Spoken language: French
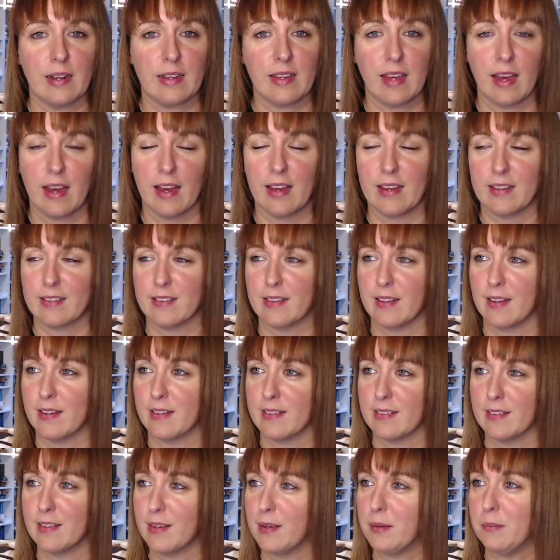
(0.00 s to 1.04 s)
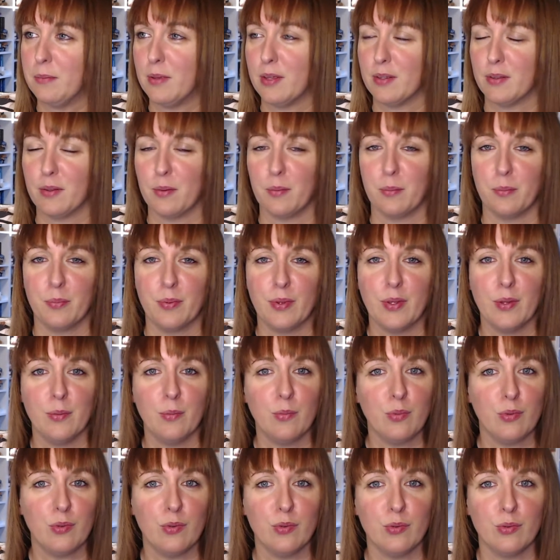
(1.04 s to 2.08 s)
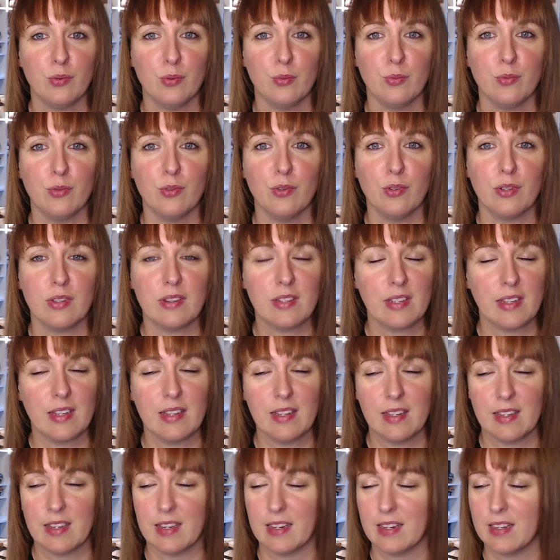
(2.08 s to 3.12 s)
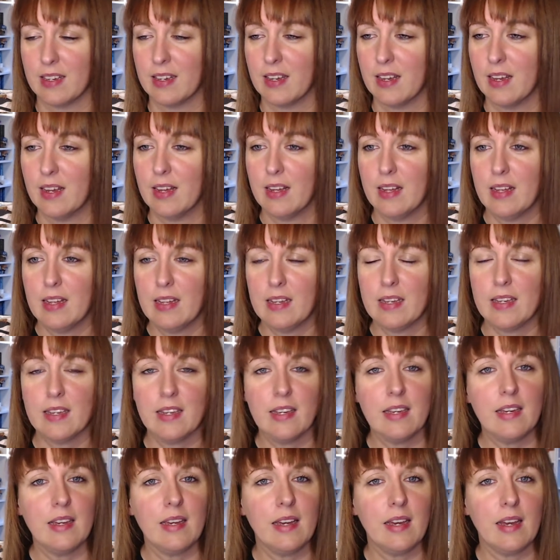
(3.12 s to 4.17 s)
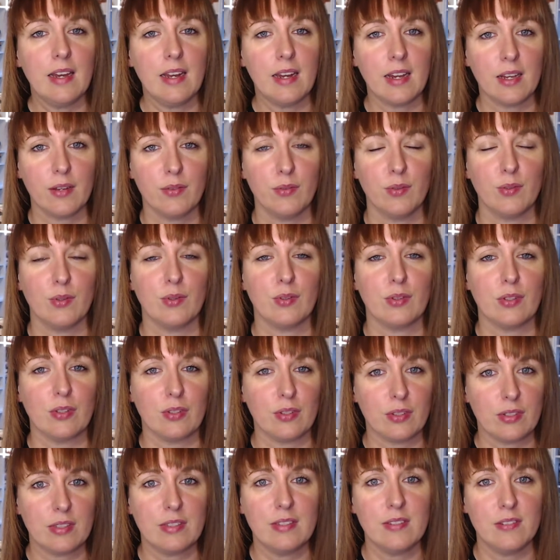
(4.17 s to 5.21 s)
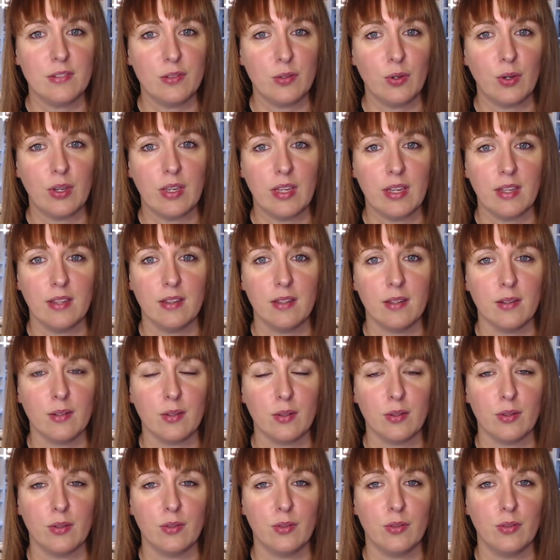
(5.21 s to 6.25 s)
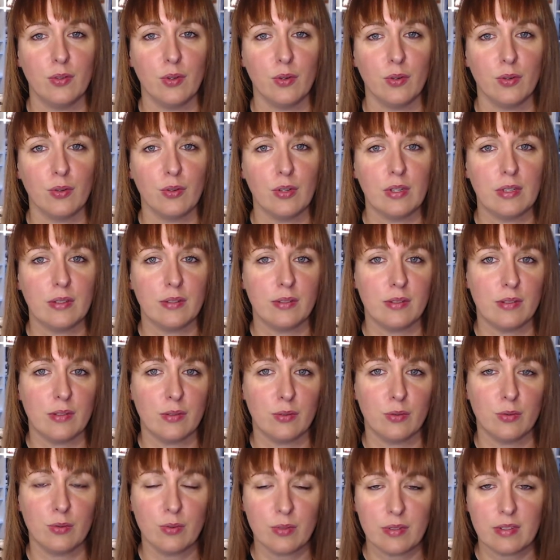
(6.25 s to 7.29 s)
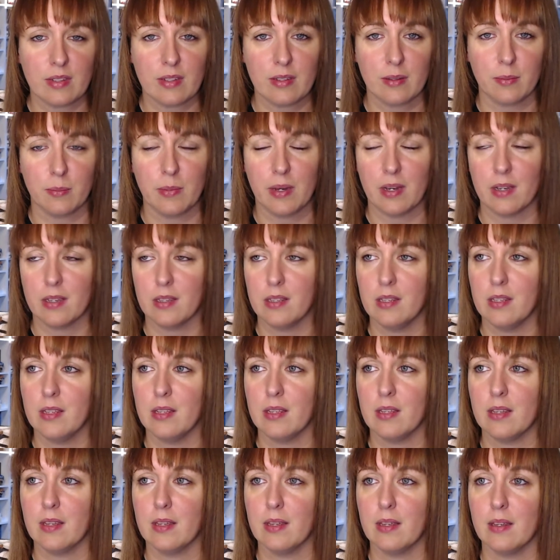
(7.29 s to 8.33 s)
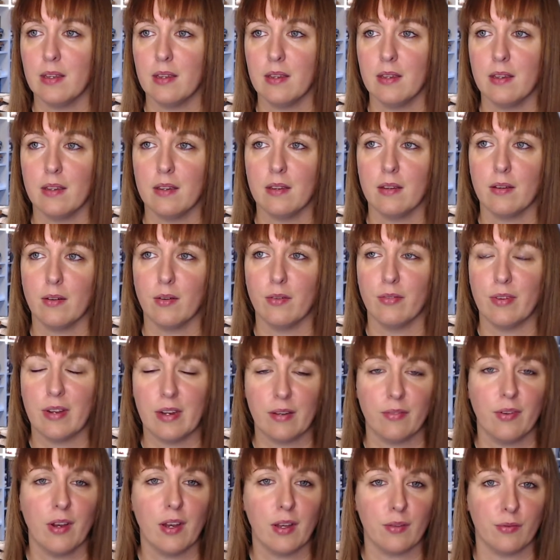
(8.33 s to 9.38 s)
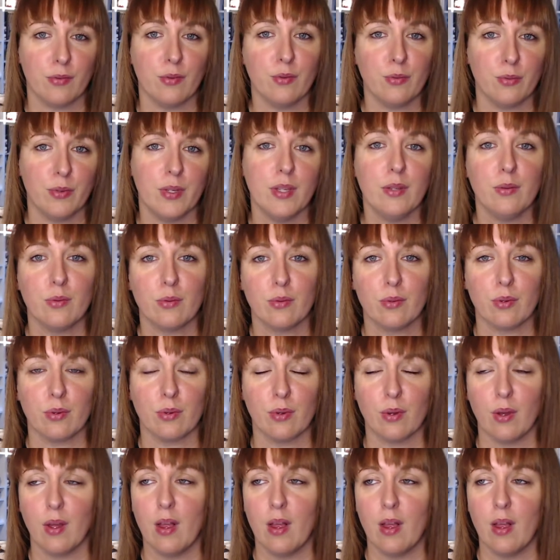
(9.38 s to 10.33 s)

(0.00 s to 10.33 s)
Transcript: caractère très bien trempé, beaucoup d'humour, très décalé. Et elle arrive donc en tant qu'historienne dans l'Institut Sainte-Marie et on va la voir évoluer donc euh,